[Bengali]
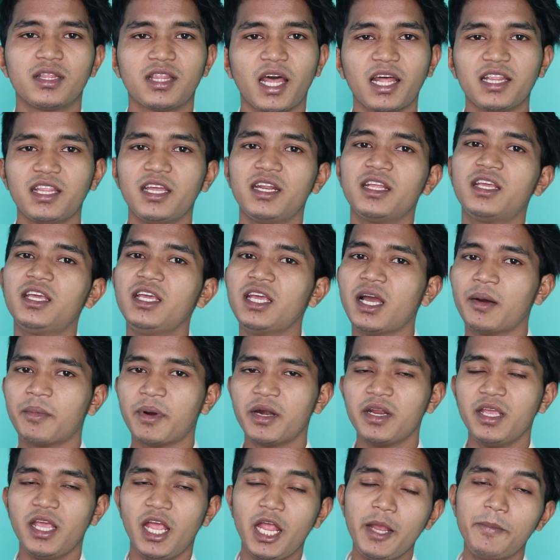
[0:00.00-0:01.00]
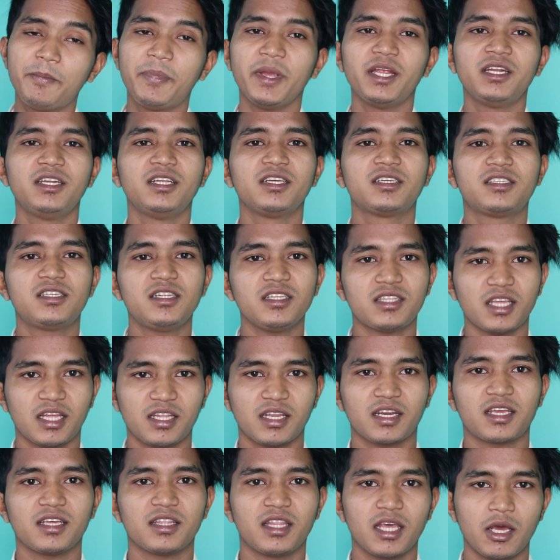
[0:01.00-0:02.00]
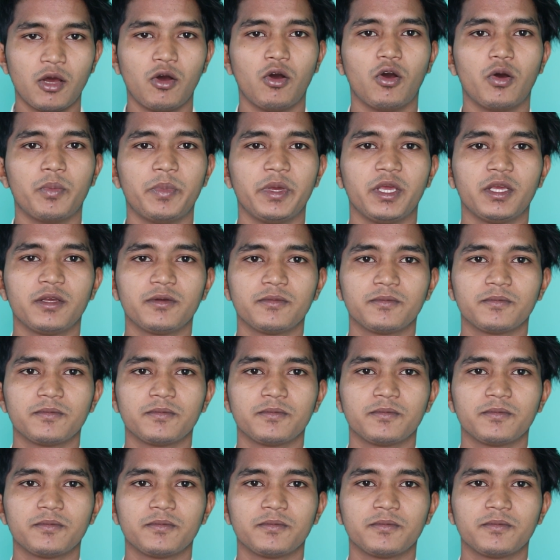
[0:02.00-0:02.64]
তাদেরকেই আবার এই ডিস্কটি তাদেরকে দেওয়া হবে